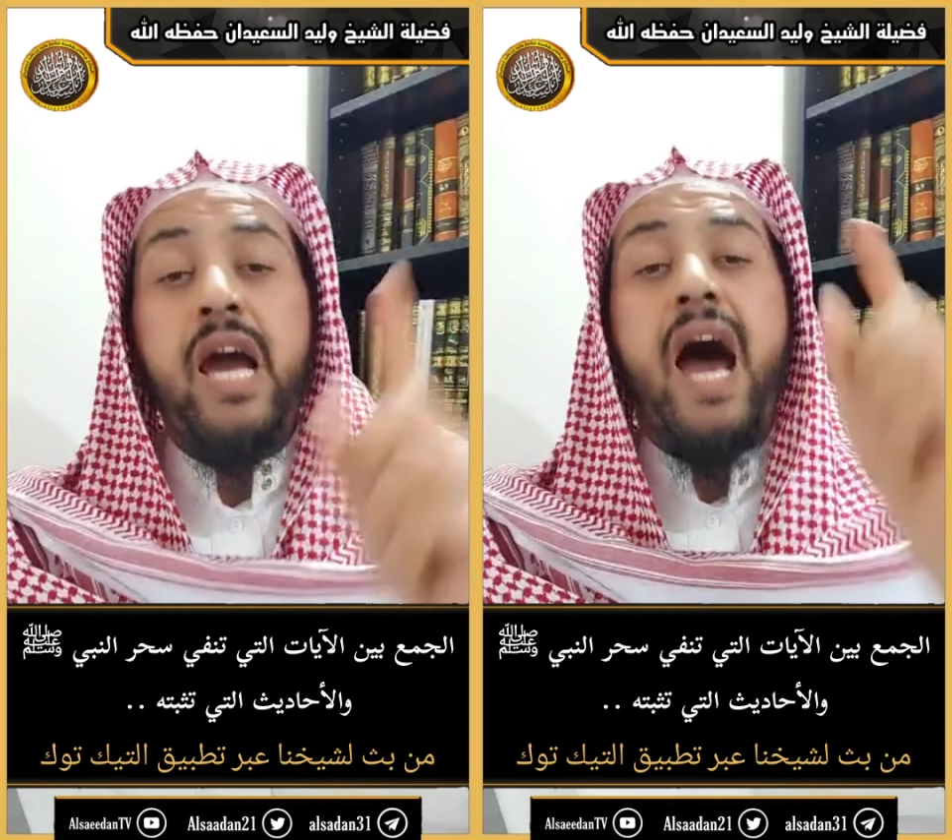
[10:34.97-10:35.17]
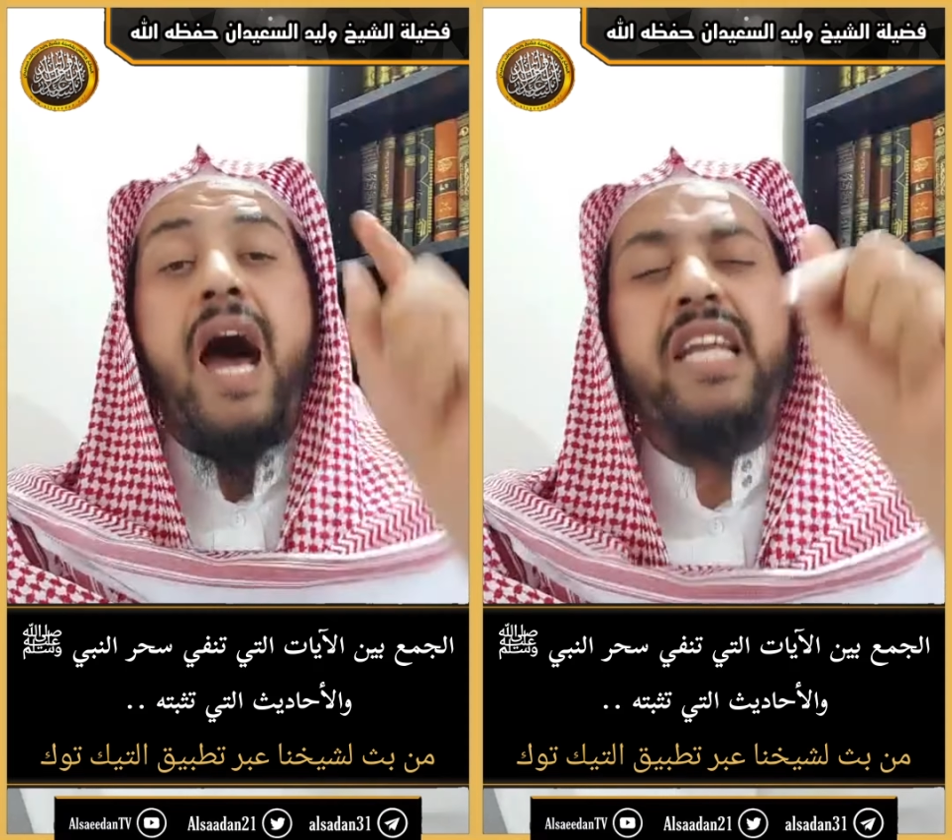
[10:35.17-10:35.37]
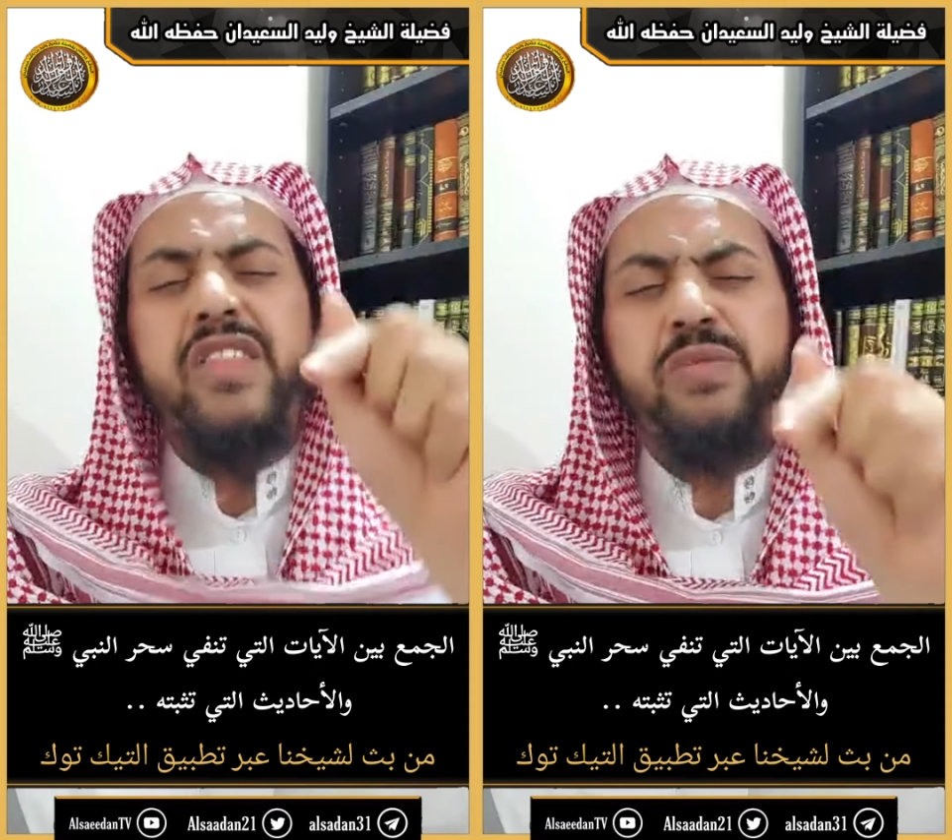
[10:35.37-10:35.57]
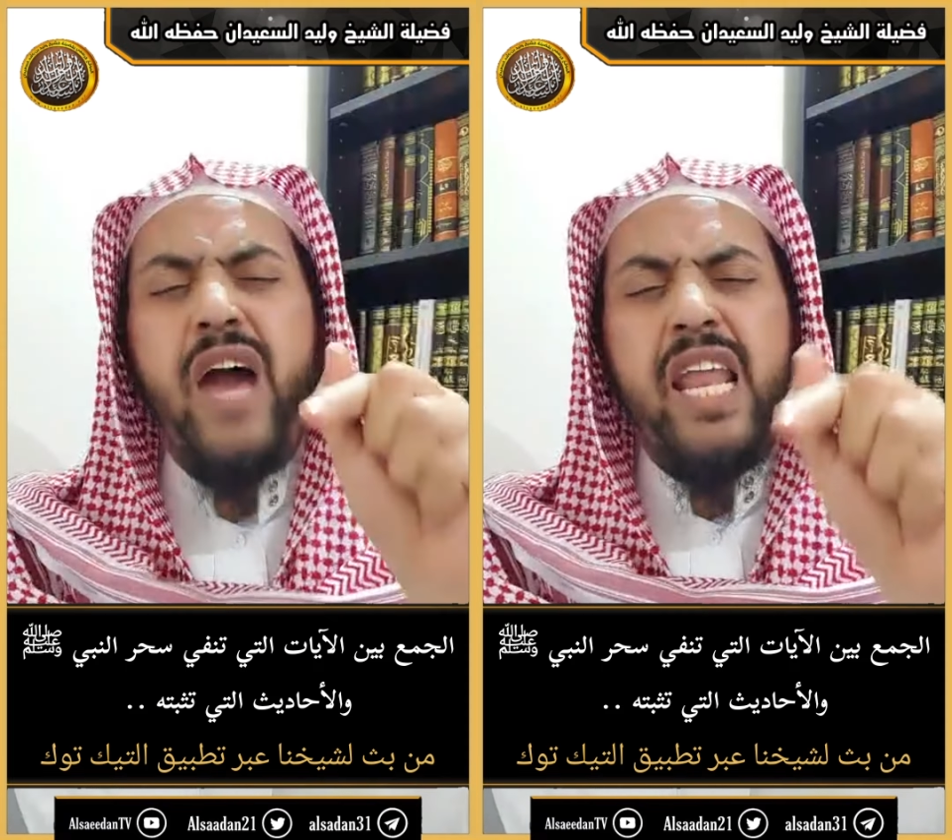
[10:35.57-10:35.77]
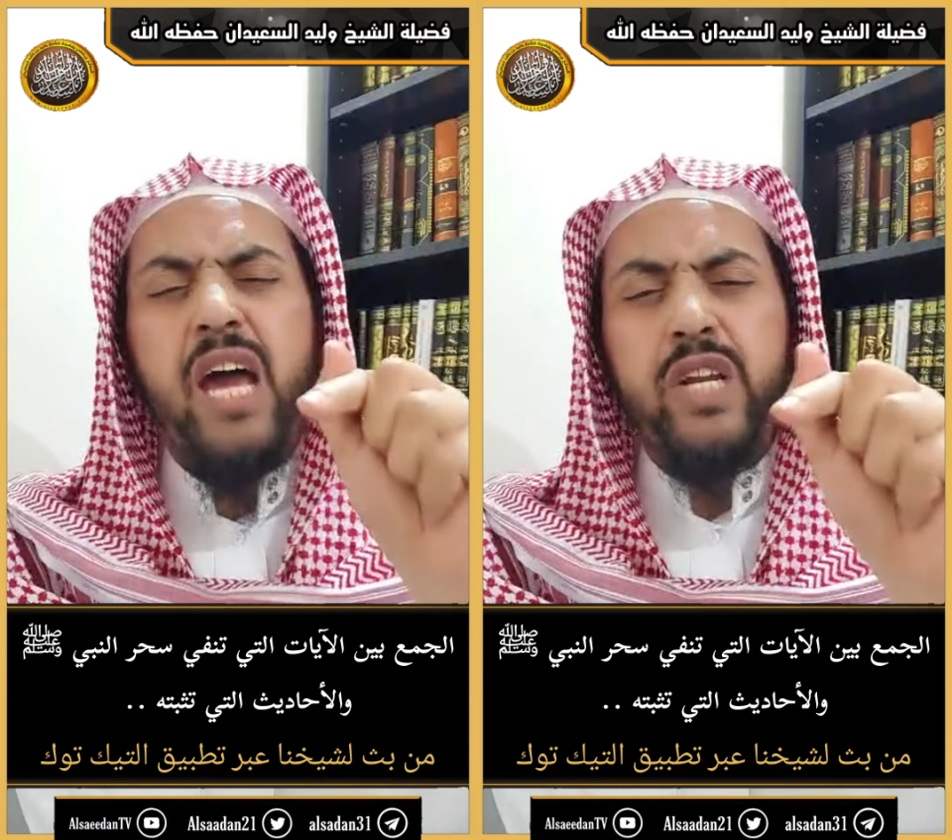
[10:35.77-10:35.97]
الذي
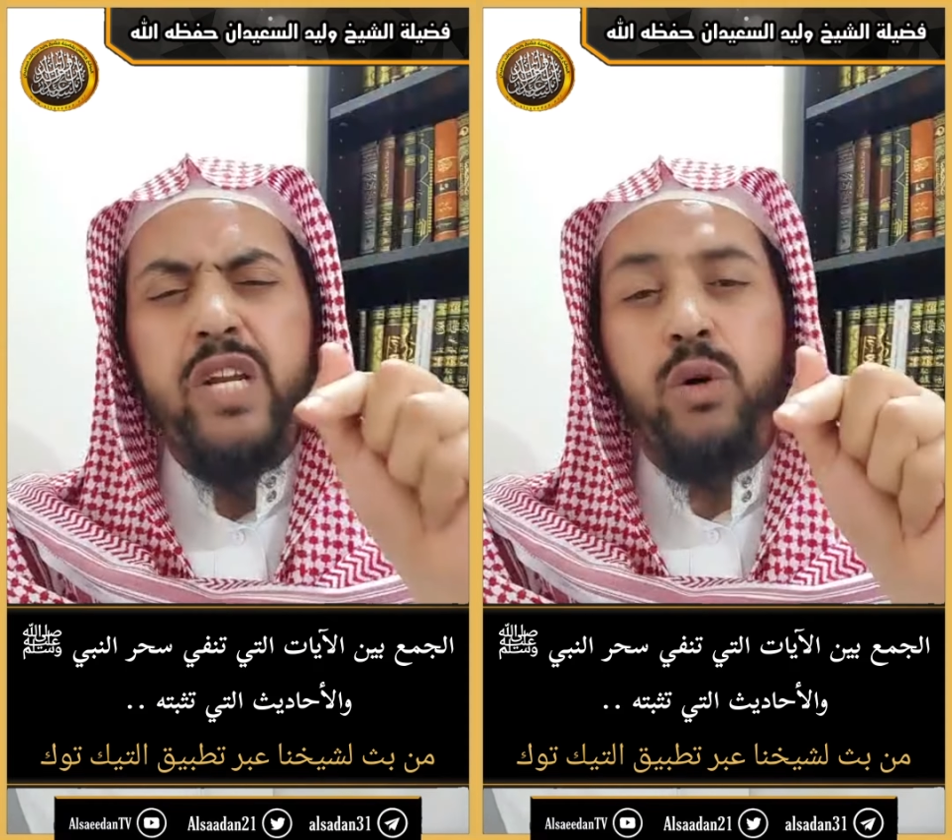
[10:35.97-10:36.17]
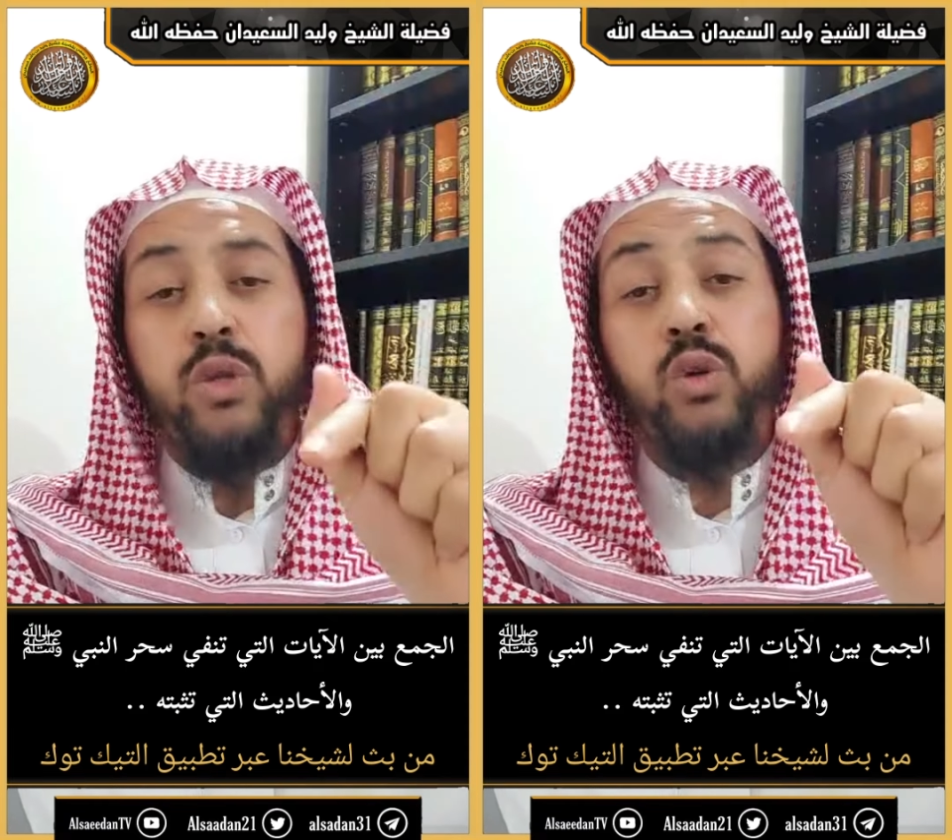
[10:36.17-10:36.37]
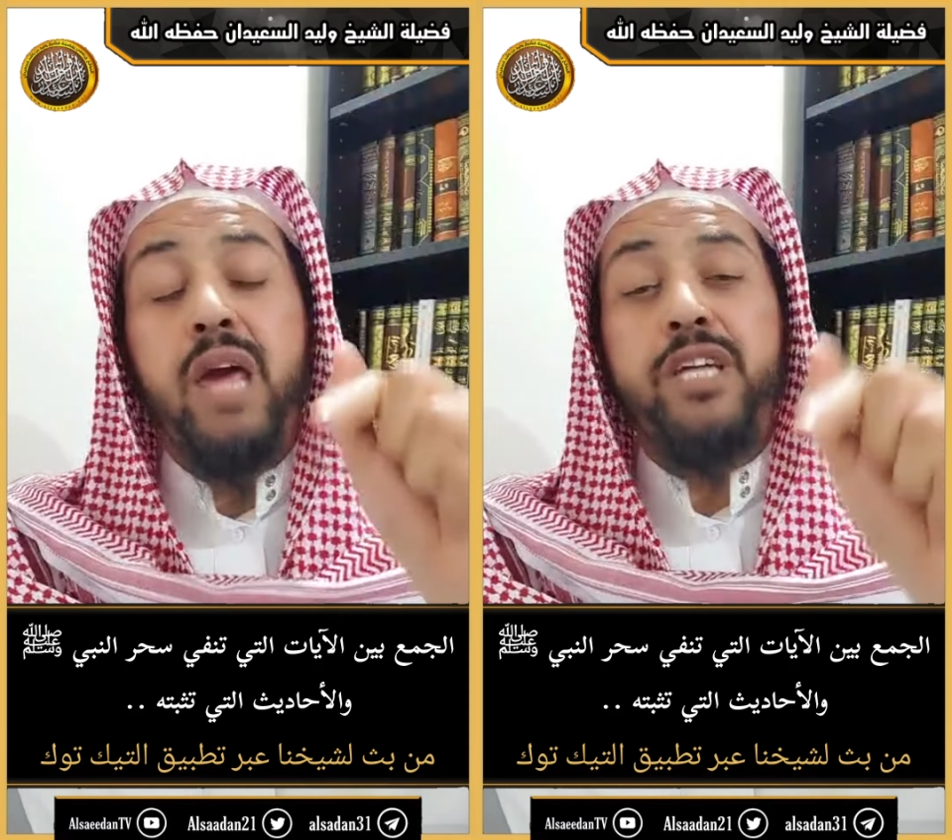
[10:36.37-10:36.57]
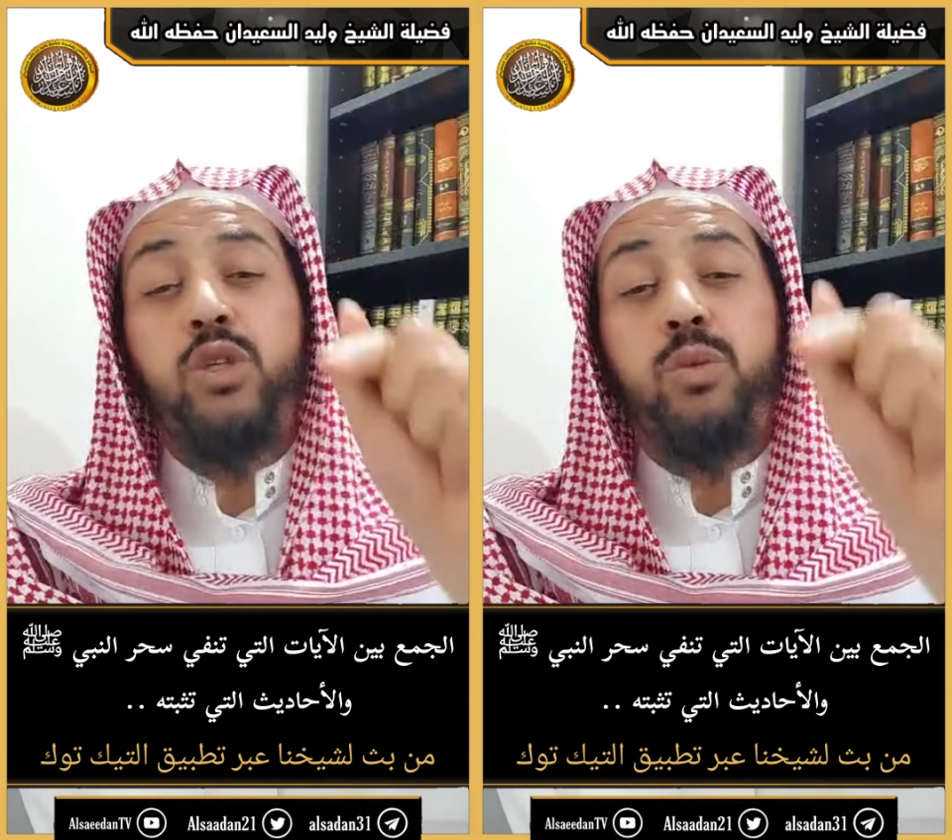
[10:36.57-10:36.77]
فعله اليهود لبيد